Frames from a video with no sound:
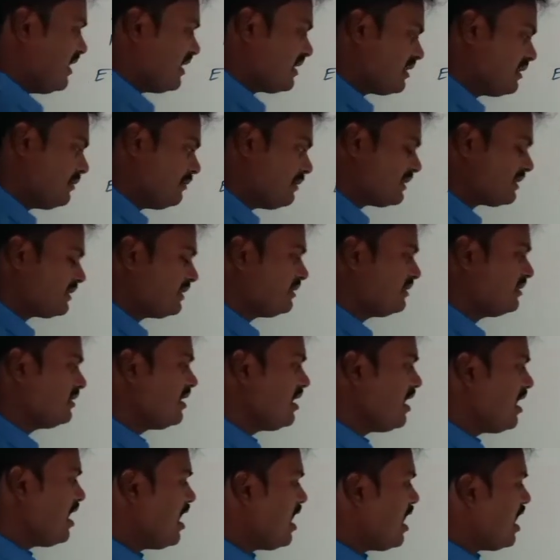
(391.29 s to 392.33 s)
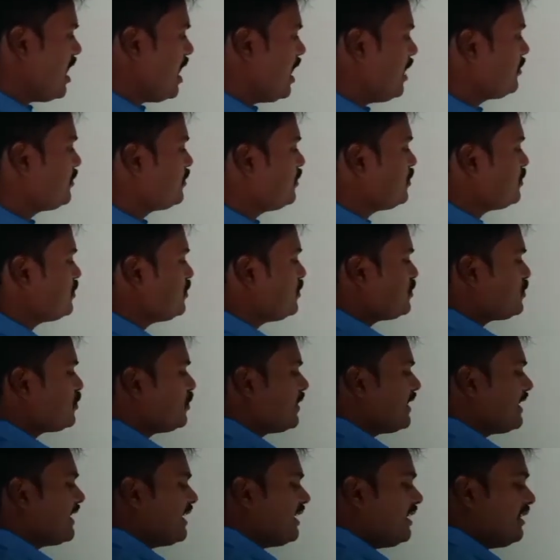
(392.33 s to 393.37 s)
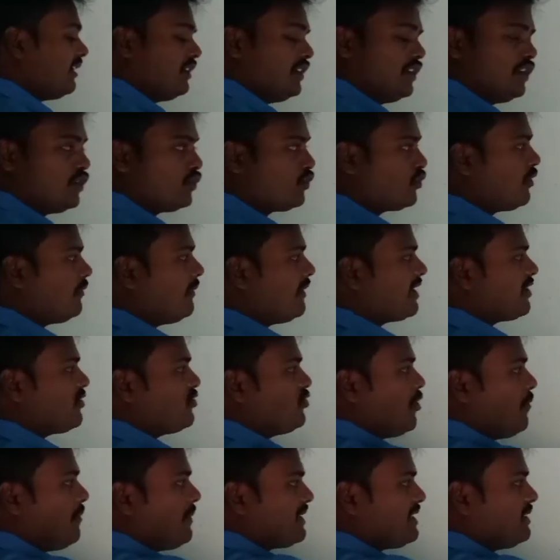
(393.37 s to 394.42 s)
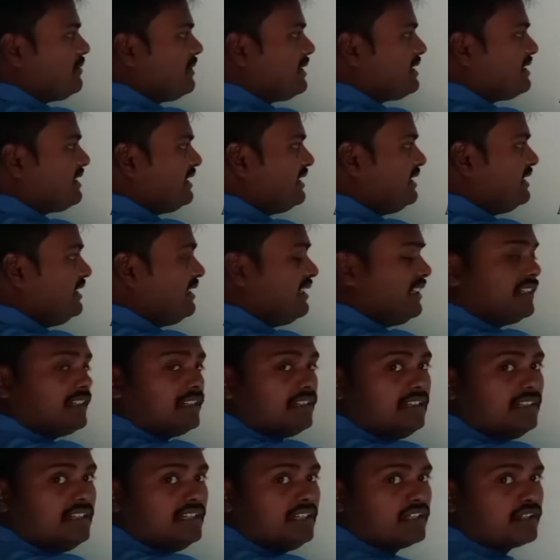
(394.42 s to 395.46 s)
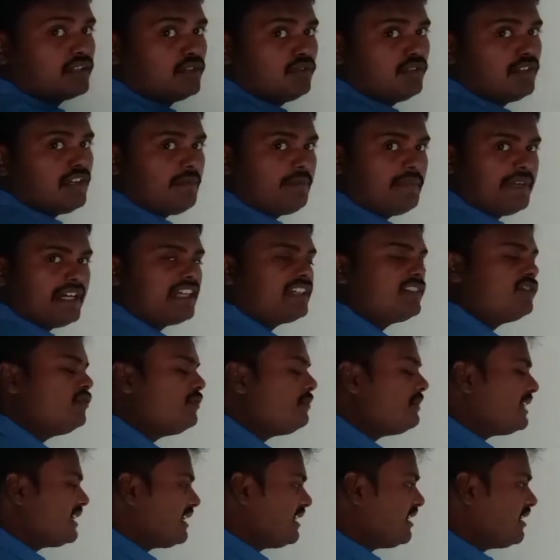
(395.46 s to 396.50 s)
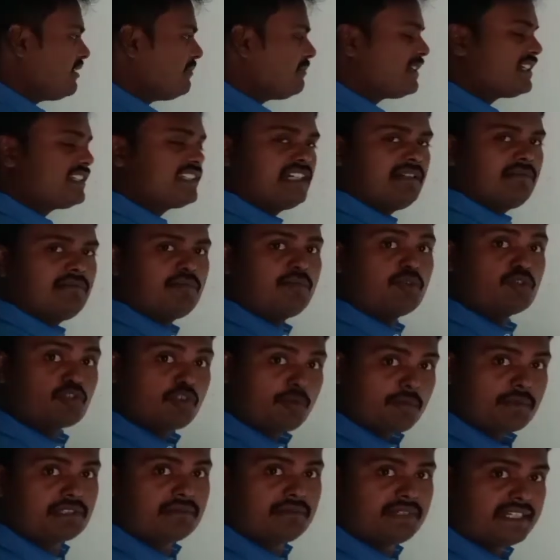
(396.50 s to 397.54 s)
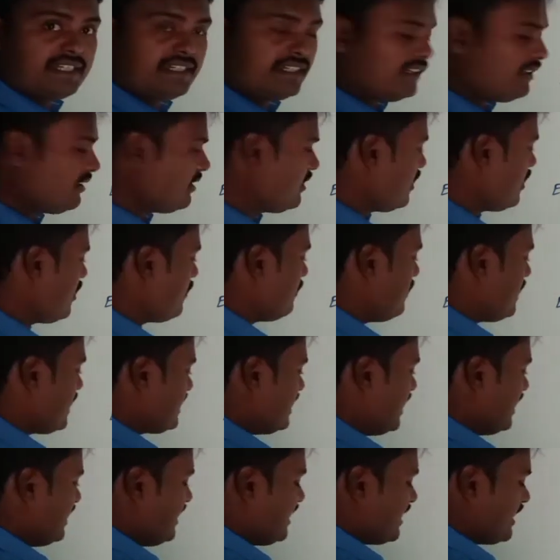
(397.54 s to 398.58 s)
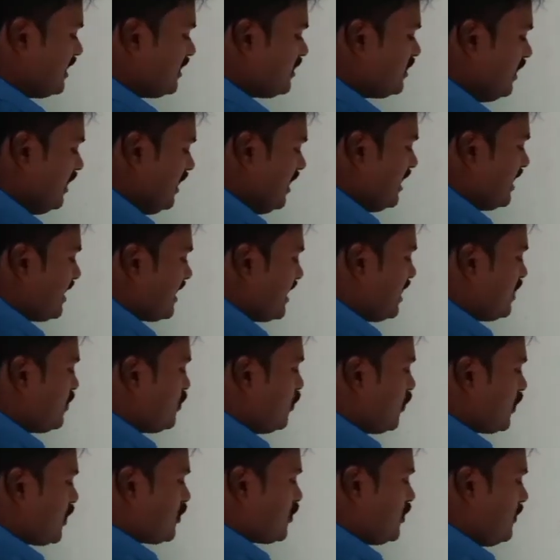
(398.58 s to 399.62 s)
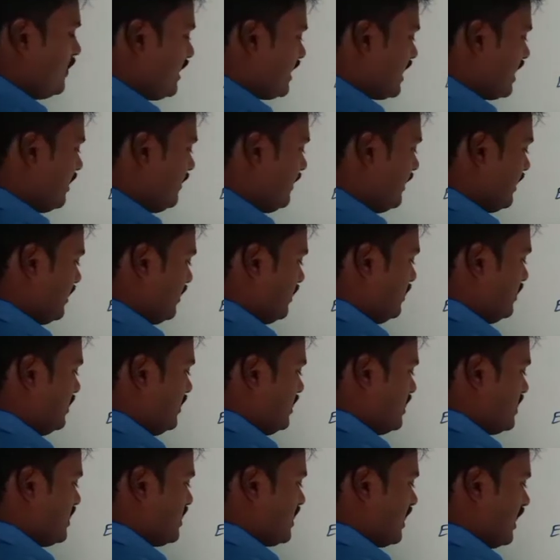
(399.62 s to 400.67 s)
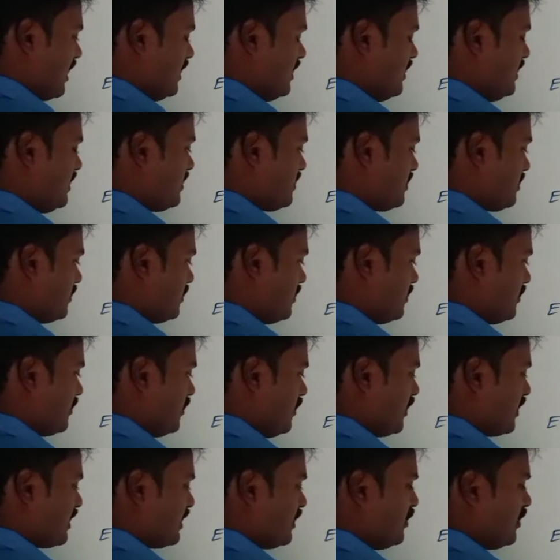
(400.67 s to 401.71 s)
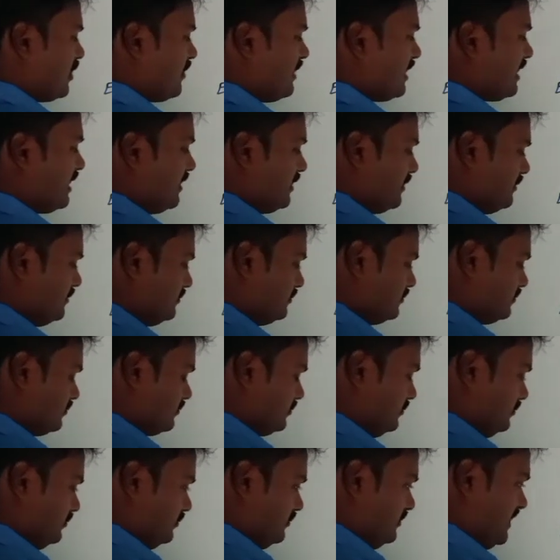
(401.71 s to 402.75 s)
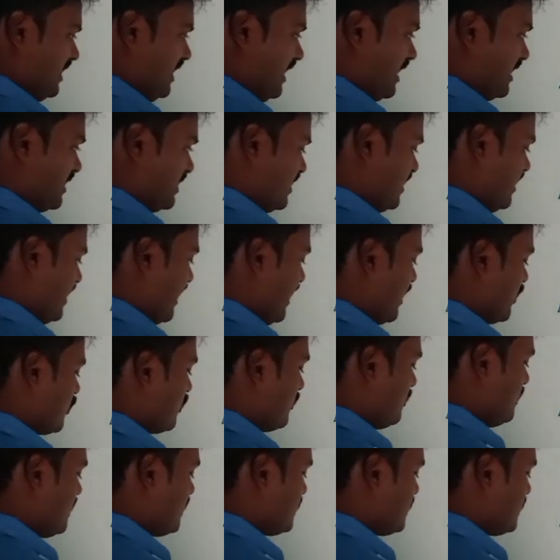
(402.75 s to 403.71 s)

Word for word: अस्सी परसेंट अब दोस्तों जोड़ेंगे तो हमारा सौ परसेंट बैठ जाएंगे ठीक है क्योंकि अभ्यर्थी जो बैठेंगे परीक्षा में वो सौ परसेंट बैठेंगे पर यहाँ देखेंगे क्या जोड़ का सौ बैठ रहा है हमारा चालीस और कितने होगा हमारे अस्सी एक सौ